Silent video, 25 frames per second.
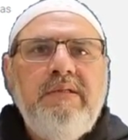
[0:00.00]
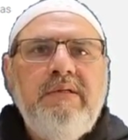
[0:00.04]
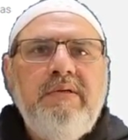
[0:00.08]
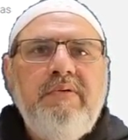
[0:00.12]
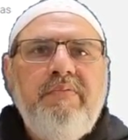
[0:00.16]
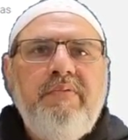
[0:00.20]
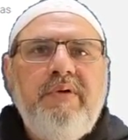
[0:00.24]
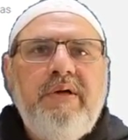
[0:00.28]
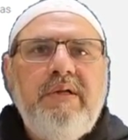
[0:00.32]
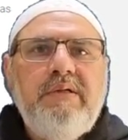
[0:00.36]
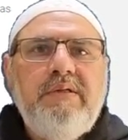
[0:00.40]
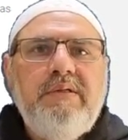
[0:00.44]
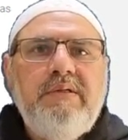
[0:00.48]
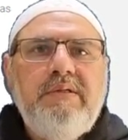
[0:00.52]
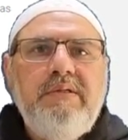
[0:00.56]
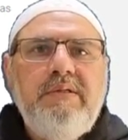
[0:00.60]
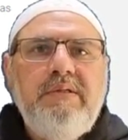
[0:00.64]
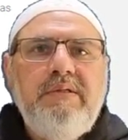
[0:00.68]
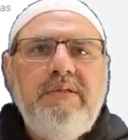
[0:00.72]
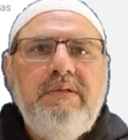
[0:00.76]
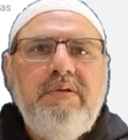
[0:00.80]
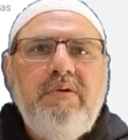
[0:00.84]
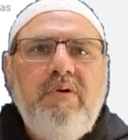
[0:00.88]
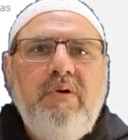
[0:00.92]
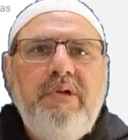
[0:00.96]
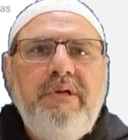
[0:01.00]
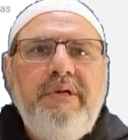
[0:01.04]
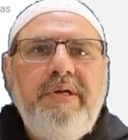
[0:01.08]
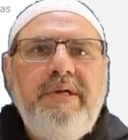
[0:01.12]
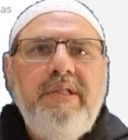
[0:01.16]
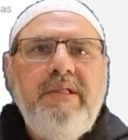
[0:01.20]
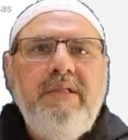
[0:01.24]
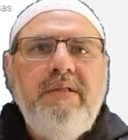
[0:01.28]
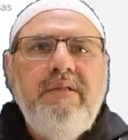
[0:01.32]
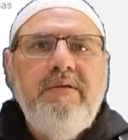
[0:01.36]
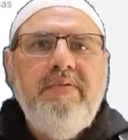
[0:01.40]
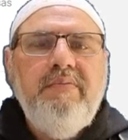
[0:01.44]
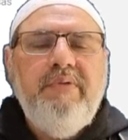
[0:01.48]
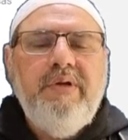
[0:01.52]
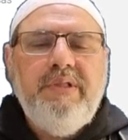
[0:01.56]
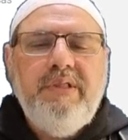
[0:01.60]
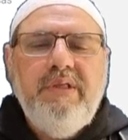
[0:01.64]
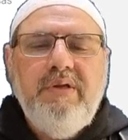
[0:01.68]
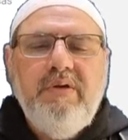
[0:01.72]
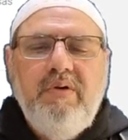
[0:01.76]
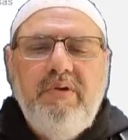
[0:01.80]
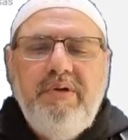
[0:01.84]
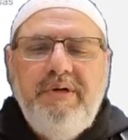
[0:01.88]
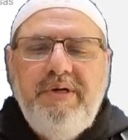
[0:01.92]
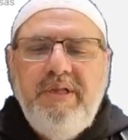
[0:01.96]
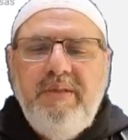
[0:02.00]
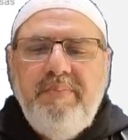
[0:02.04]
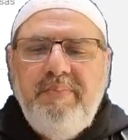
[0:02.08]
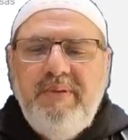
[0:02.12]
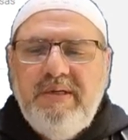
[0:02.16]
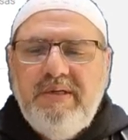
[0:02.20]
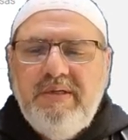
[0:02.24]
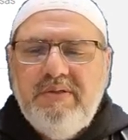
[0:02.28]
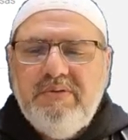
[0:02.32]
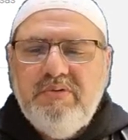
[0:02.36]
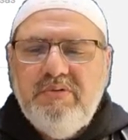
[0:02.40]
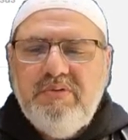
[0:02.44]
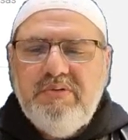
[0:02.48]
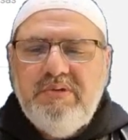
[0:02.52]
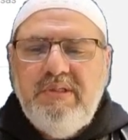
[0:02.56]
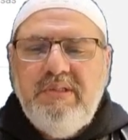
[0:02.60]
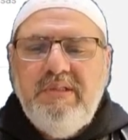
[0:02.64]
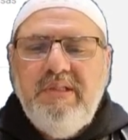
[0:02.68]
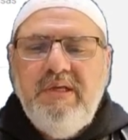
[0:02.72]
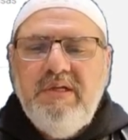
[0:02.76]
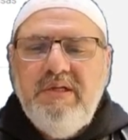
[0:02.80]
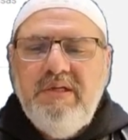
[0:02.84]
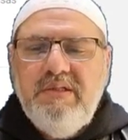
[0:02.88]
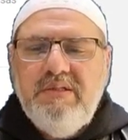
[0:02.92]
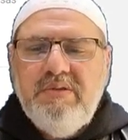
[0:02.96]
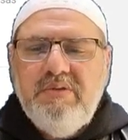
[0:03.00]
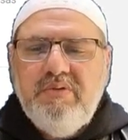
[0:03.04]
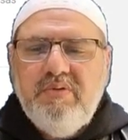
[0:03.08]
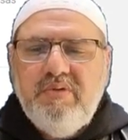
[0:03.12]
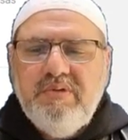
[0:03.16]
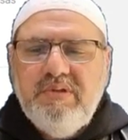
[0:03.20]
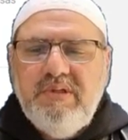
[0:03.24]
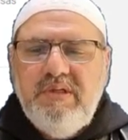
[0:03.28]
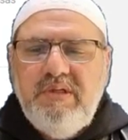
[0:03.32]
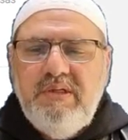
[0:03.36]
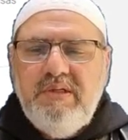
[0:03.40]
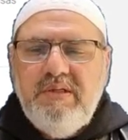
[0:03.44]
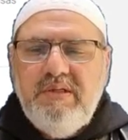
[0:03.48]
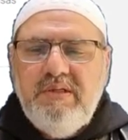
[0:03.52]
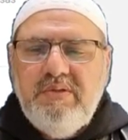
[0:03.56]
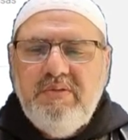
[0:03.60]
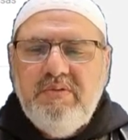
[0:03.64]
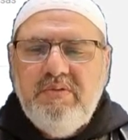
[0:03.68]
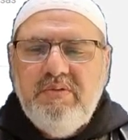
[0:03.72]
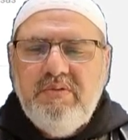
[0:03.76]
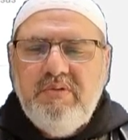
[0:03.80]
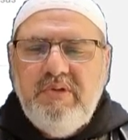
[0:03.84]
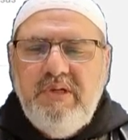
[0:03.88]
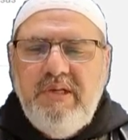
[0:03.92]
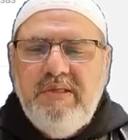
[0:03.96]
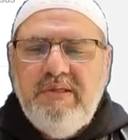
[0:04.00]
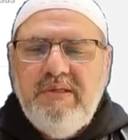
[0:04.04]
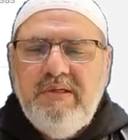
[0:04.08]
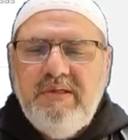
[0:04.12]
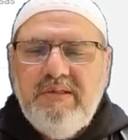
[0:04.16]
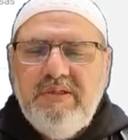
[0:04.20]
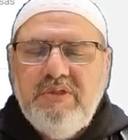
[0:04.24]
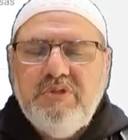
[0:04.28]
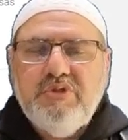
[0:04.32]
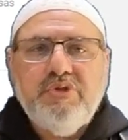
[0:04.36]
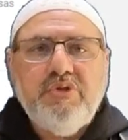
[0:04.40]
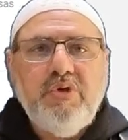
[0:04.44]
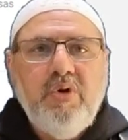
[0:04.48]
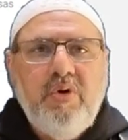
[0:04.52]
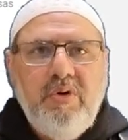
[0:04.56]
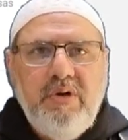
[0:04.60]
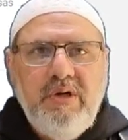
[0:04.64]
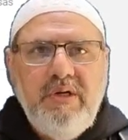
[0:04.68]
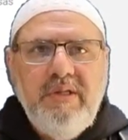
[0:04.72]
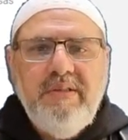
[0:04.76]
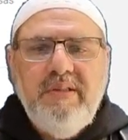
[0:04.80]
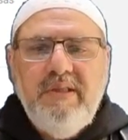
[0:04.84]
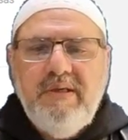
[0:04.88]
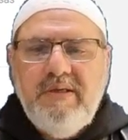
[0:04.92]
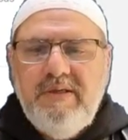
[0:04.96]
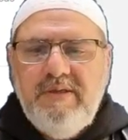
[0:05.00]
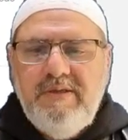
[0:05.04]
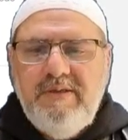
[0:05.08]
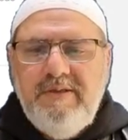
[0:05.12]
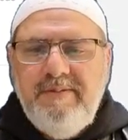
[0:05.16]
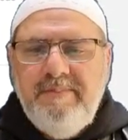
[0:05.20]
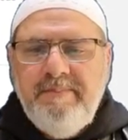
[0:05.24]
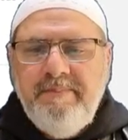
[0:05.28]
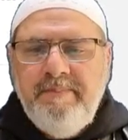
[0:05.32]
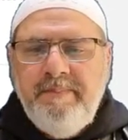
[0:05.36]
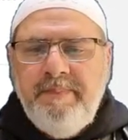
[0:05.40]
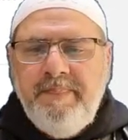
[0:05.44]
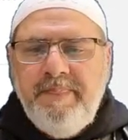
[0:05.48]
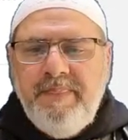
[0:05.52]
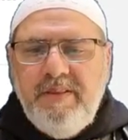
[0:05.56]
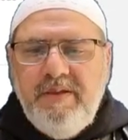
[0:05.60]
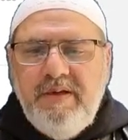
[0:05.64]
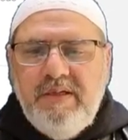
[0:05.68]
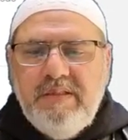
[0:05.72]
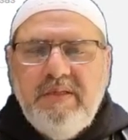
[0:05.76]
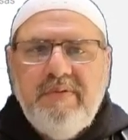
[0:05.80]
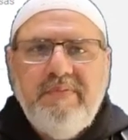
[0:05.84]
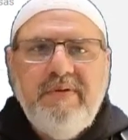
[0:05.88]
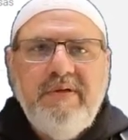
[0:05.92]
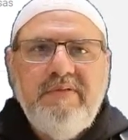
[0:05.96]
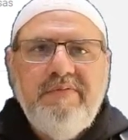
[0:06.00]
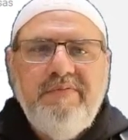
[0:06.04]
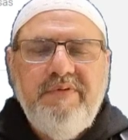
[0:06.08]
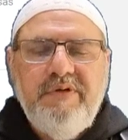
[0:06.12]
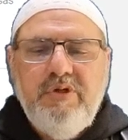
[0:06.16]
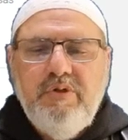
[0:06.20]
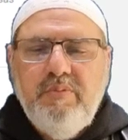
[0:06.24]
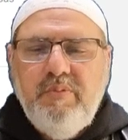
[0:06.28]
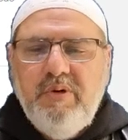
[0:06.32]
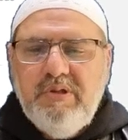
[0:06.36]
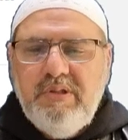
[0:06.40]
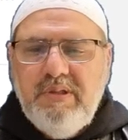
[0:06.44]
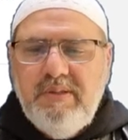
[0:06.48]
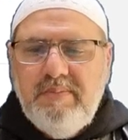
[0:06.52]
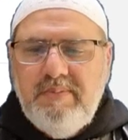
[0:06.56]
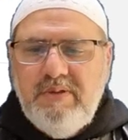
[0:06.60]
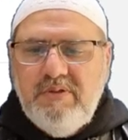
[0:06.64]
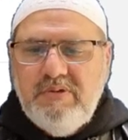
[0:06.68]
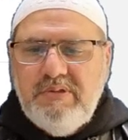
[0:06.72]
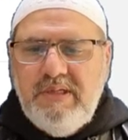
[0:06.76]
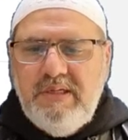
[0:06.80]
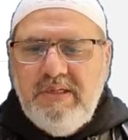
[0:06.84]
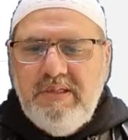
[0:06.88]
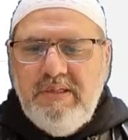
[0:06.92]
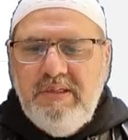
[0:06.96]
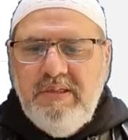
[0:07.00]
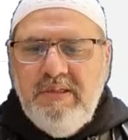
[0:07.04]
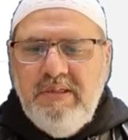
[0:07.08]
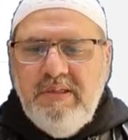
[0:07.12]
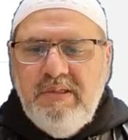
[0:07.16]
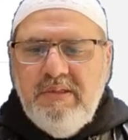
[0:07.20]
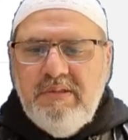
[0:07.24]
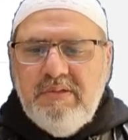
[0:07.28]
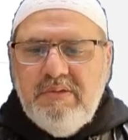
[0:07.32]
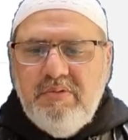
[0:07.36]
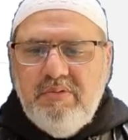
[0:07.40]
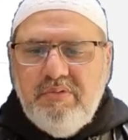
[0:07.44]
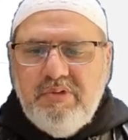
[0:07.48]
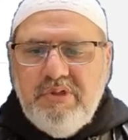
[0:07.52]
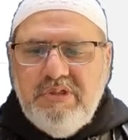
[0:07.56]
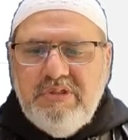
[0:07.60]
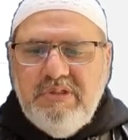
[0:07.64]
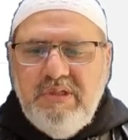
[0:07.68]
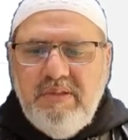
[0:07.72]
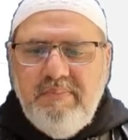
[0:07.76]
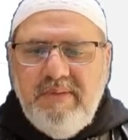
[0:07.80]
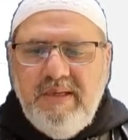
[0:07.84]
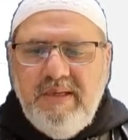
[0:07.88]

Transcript: वर्क हॉलीडे वर्किंग हॉलीडे मेकर्स होते हैं देख लेते हैं थोड़ा सा लिंक इनको क्लिक करके शॉर्टली देखेंगे अदरवाइज वीडियो बहुत लंबा हो जाएगा तो रीजनल